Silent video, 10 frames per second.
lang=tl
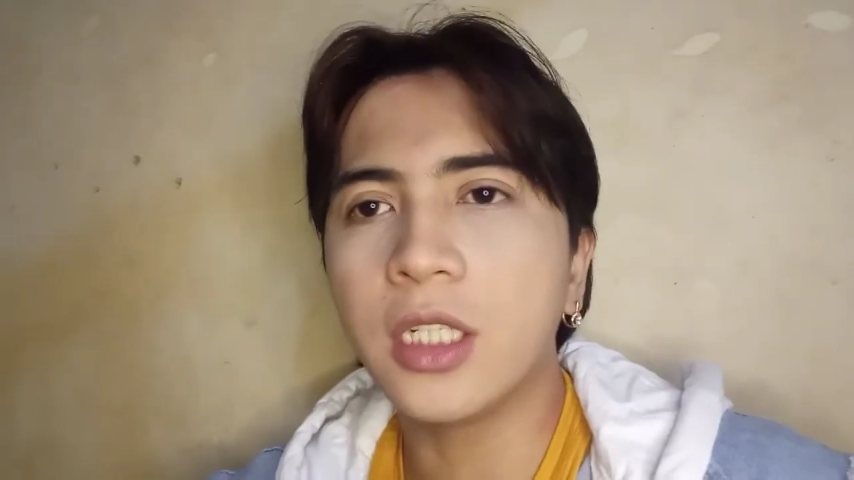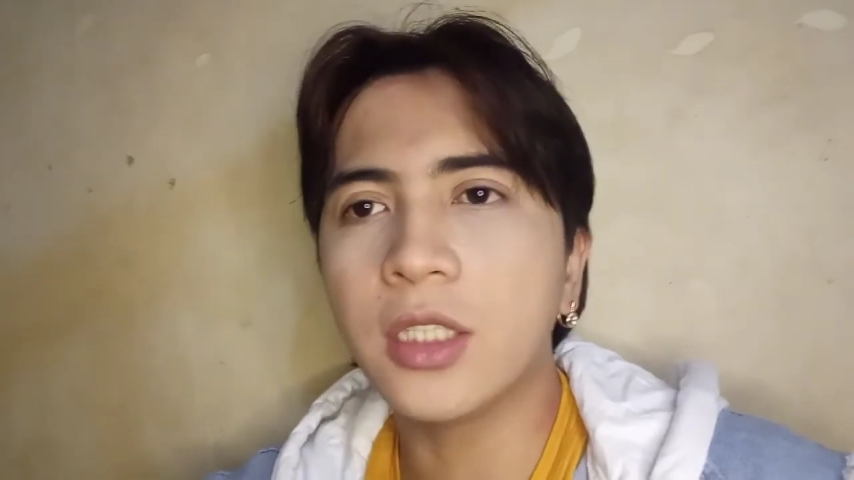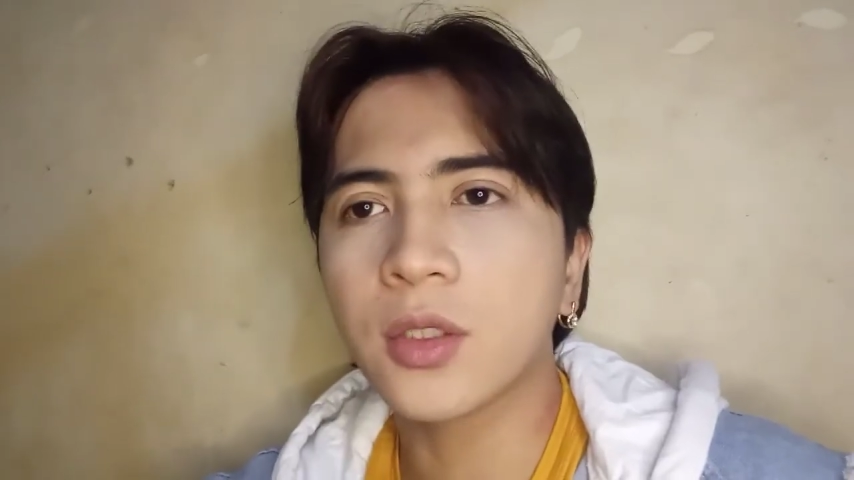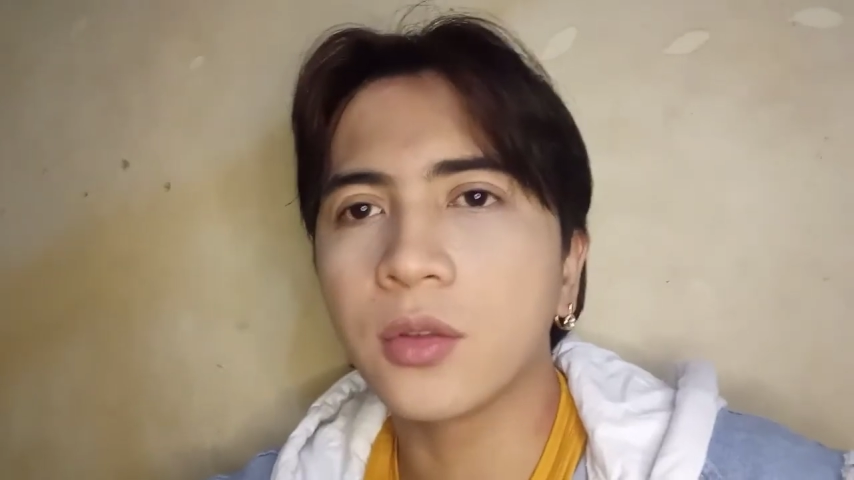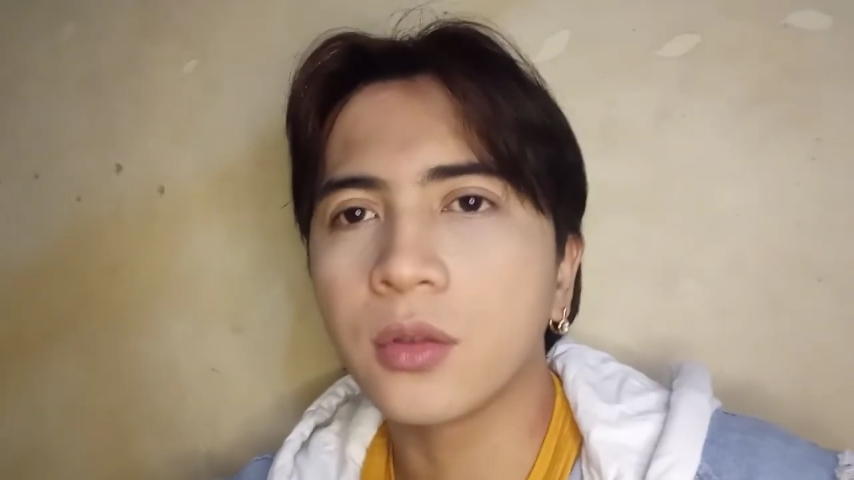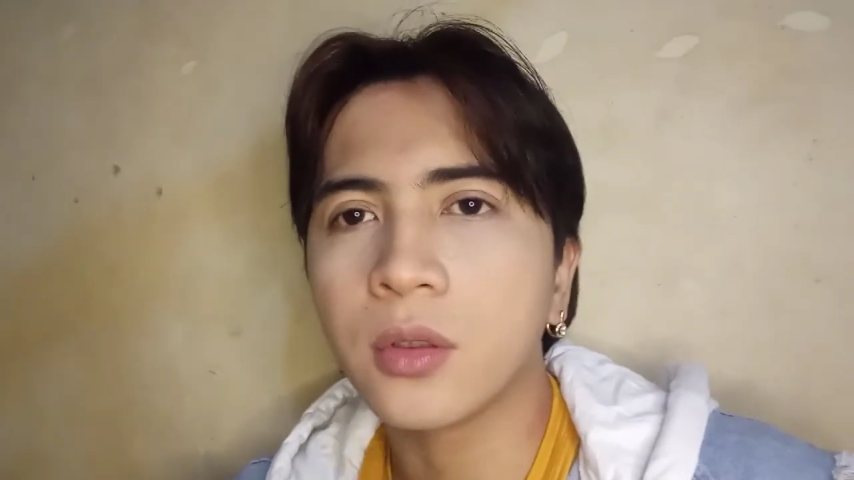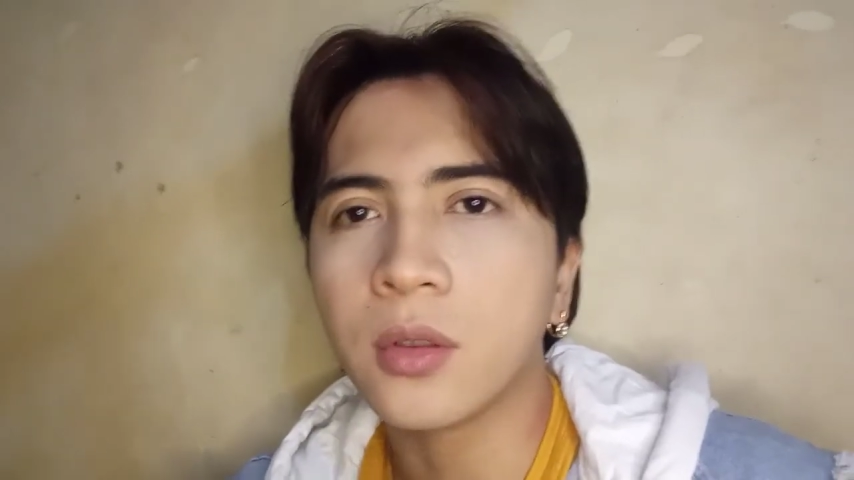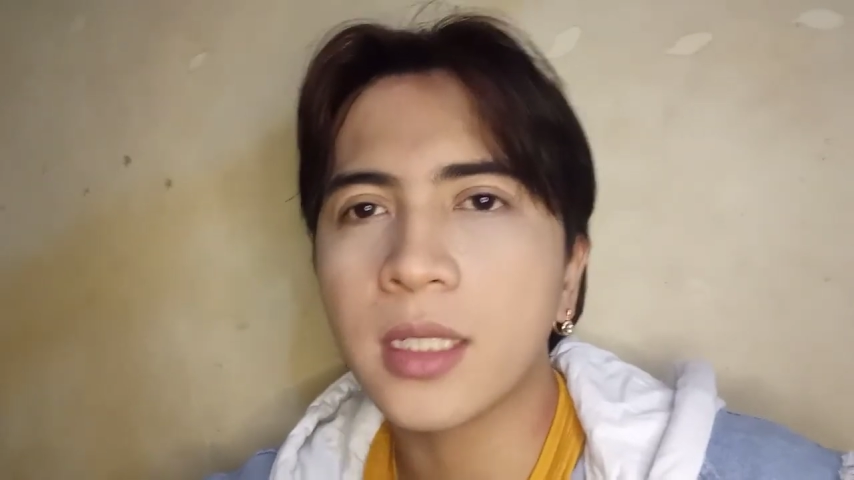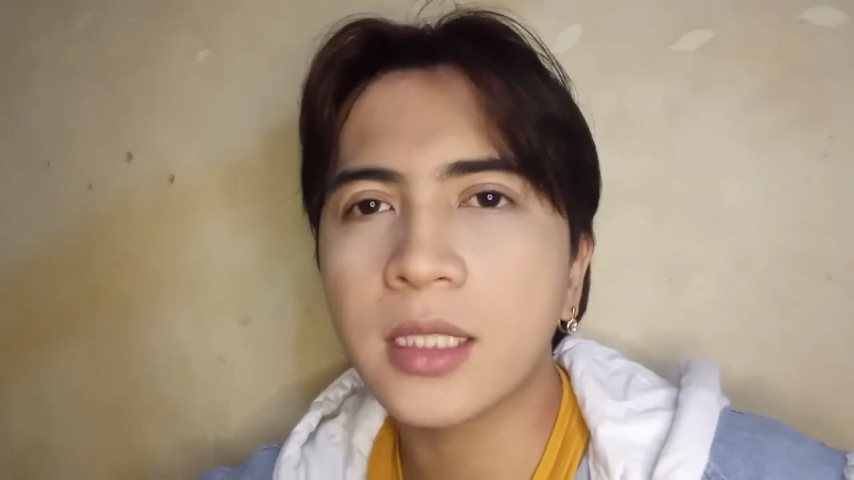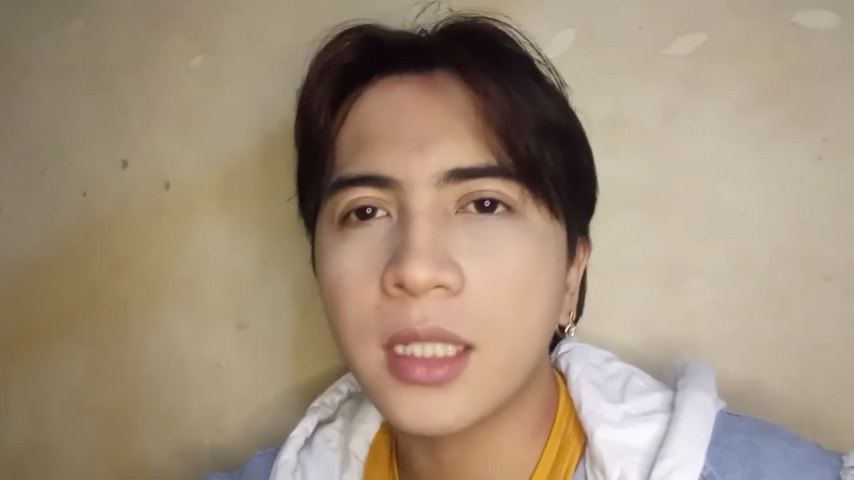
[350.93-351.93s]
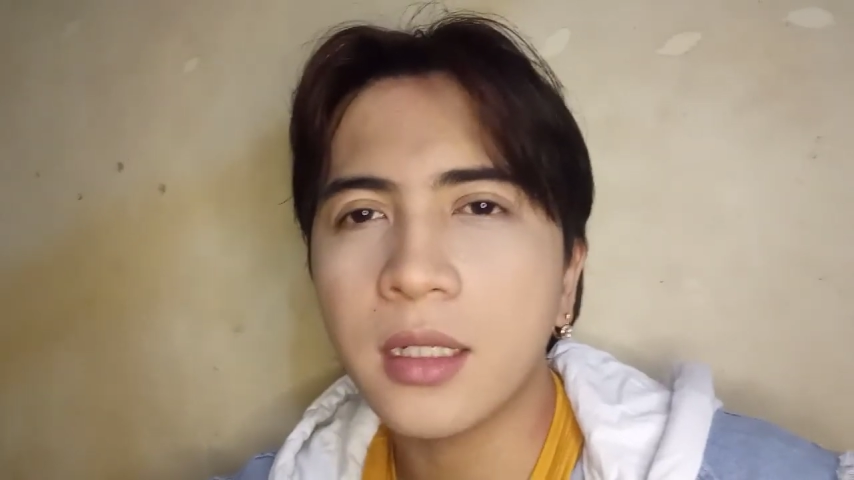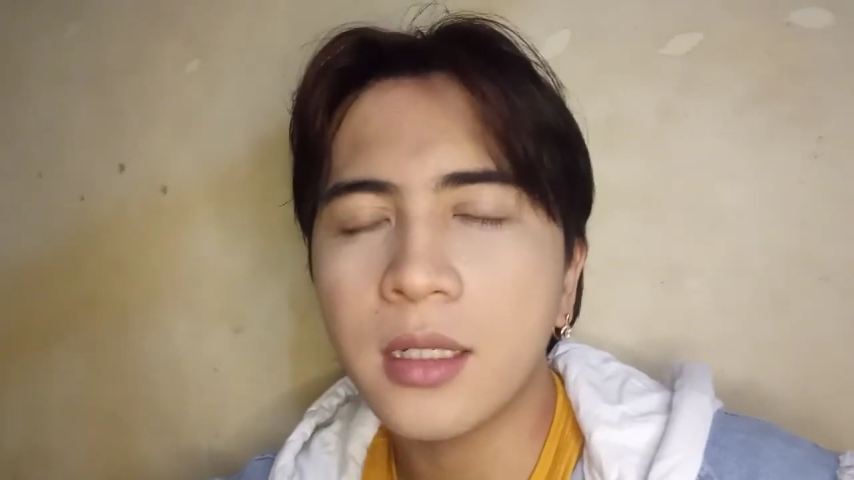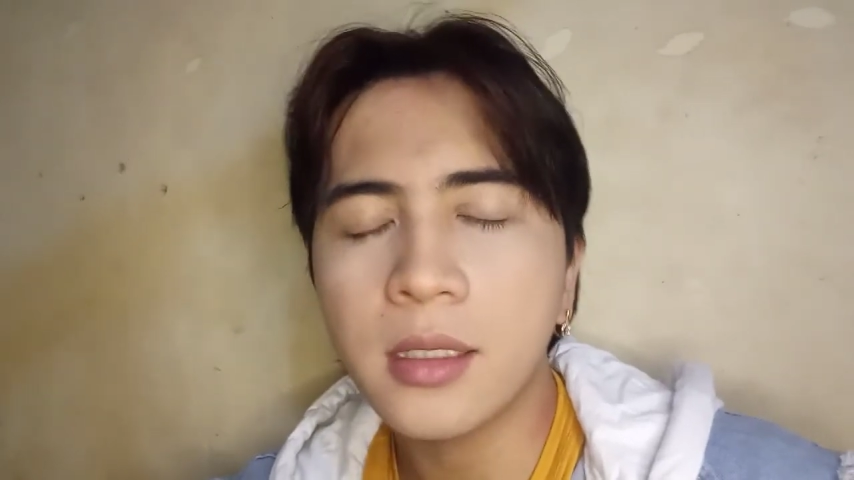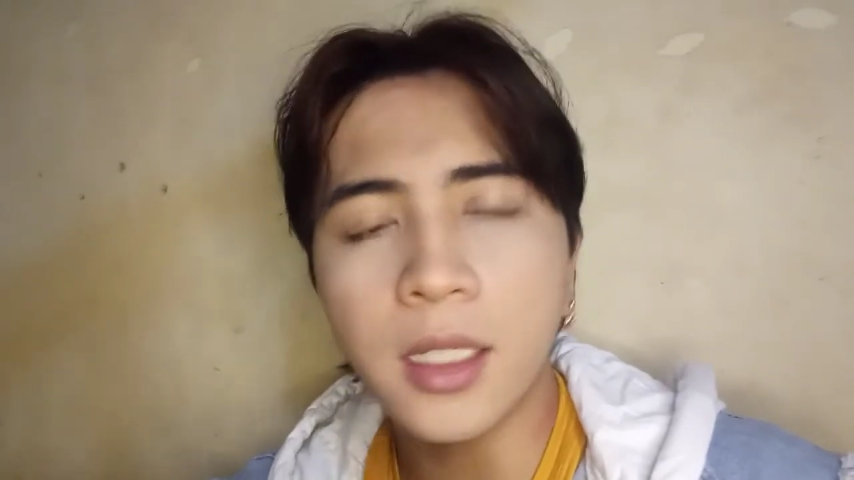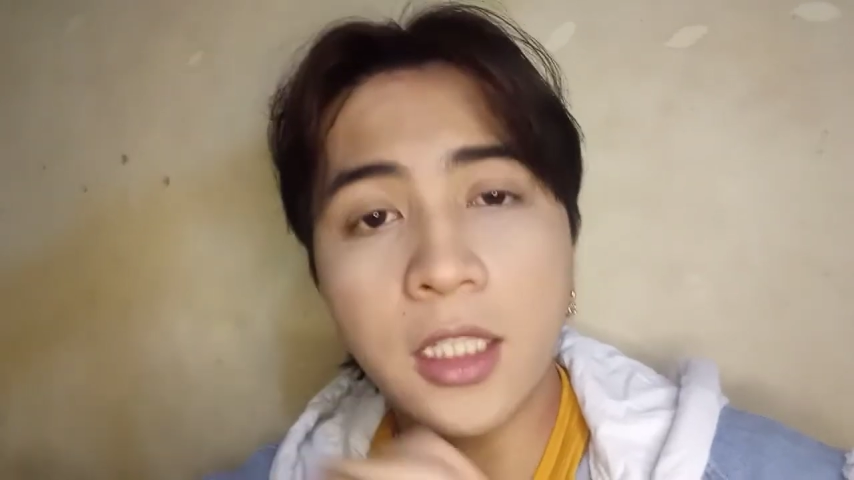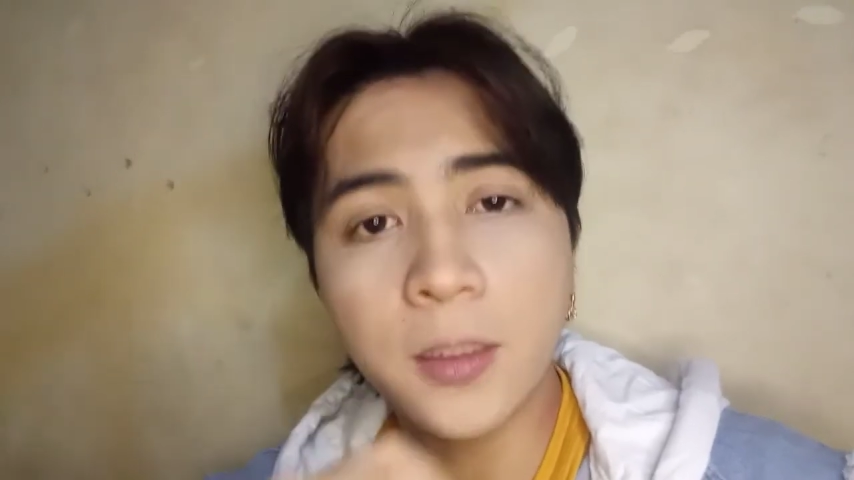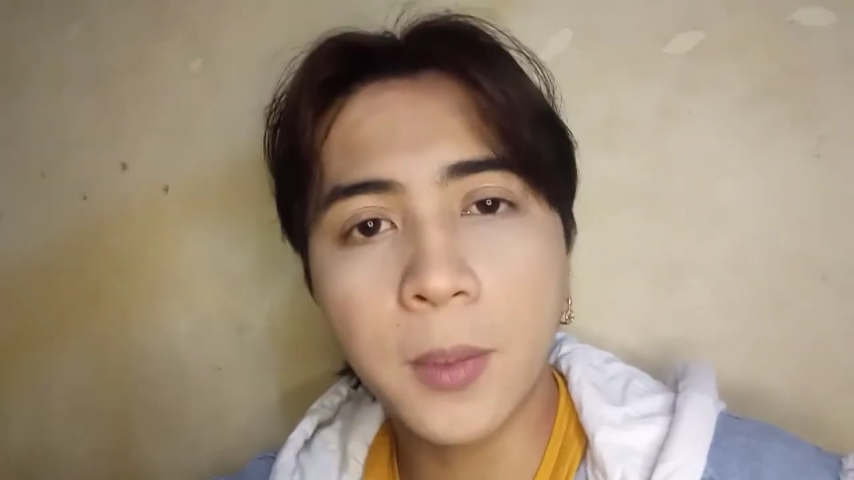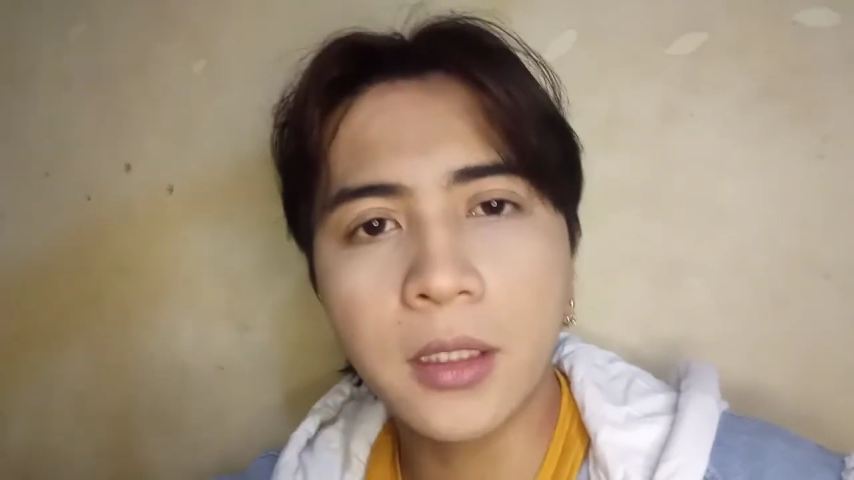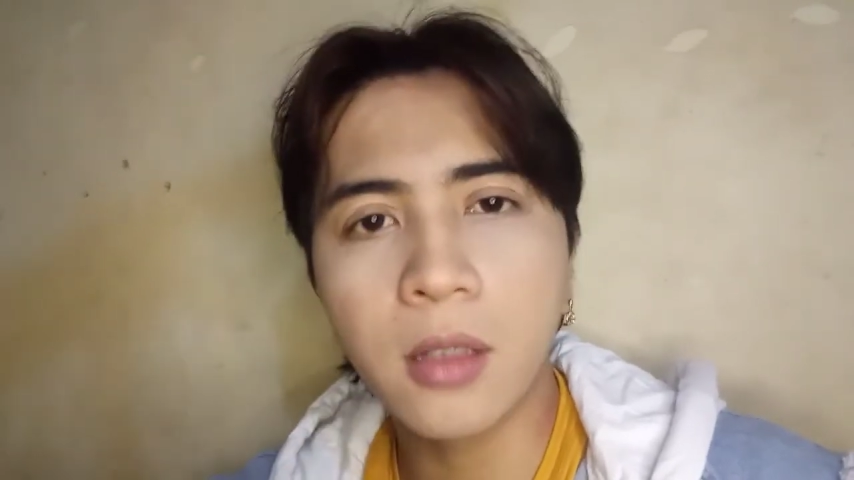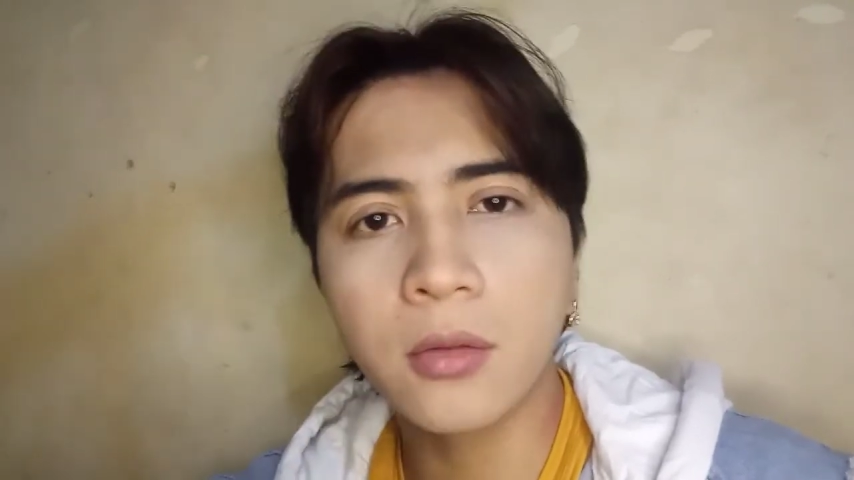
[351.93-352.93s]
reason ko kasi
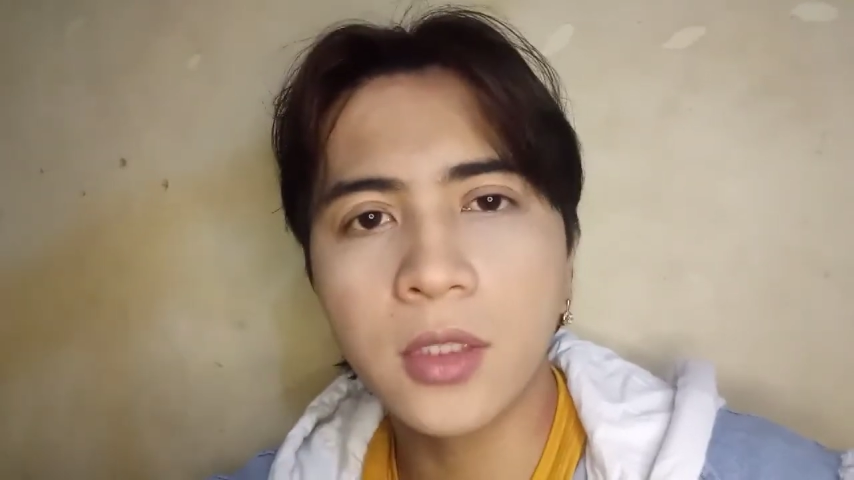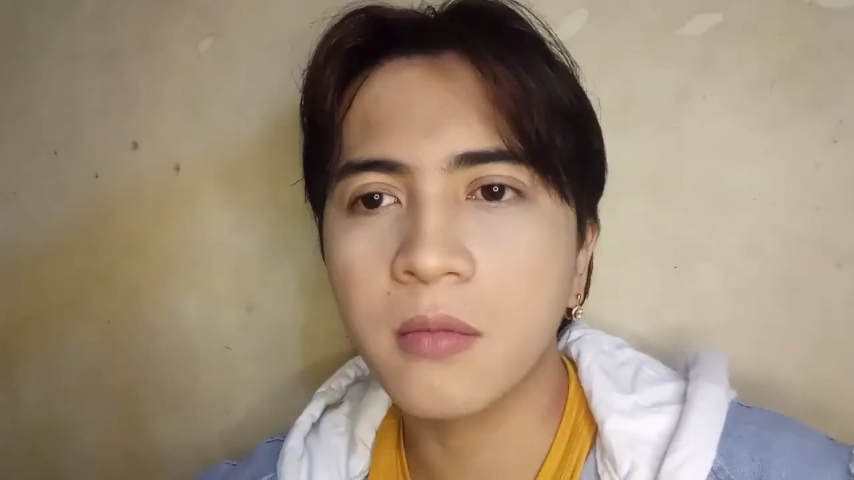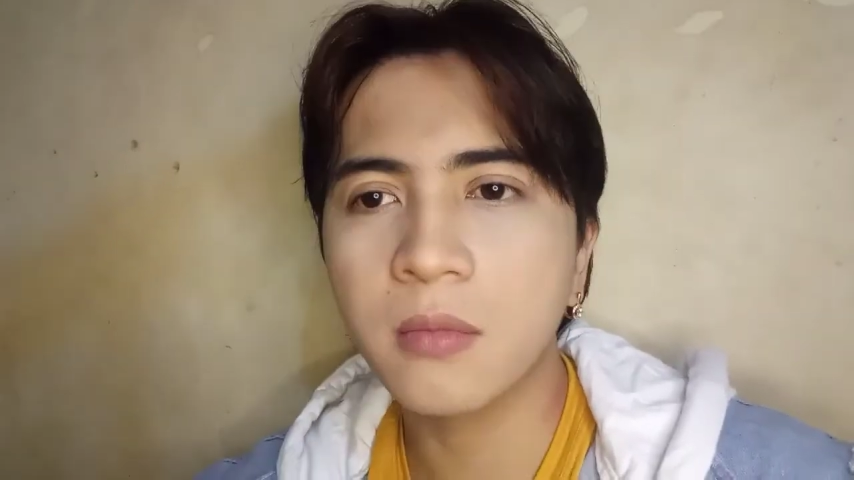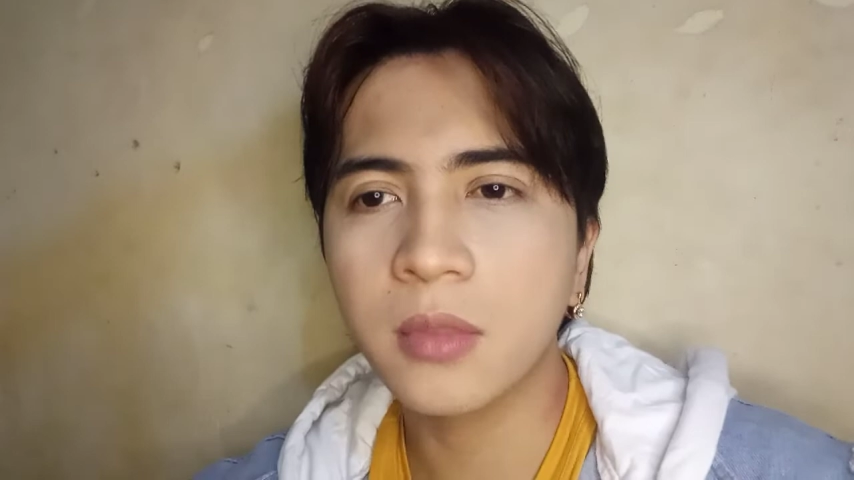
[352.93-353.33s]
na-inspire ako doon.